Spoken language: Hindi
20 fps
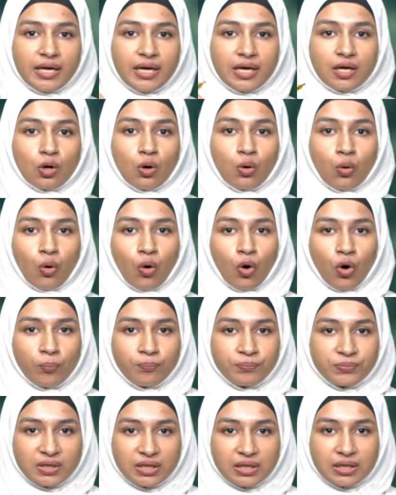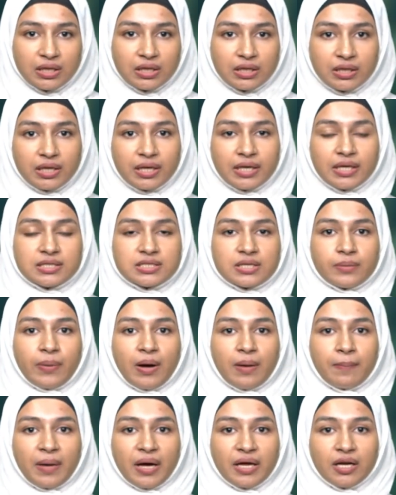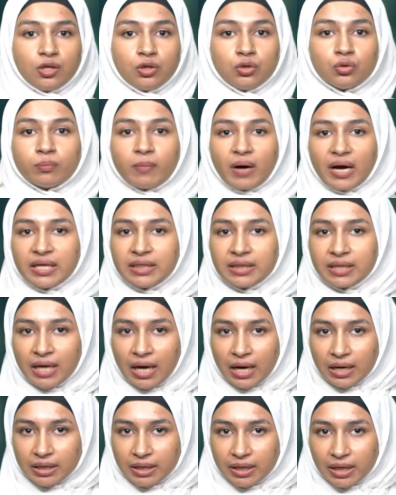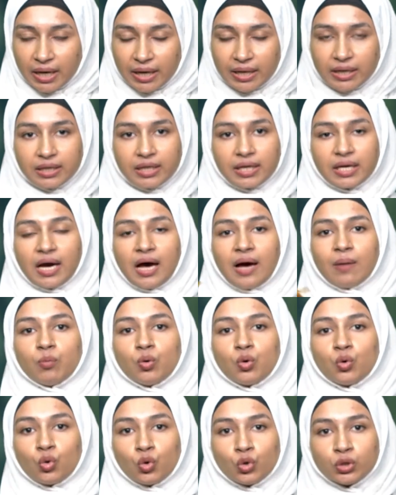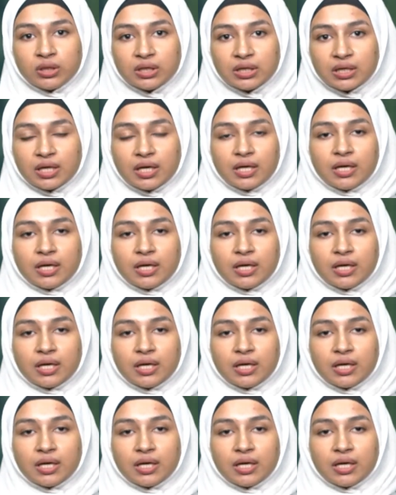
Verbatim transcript: एक होप थी कि जब हमारे नुमाइंदे आगे आएंगे हम खुद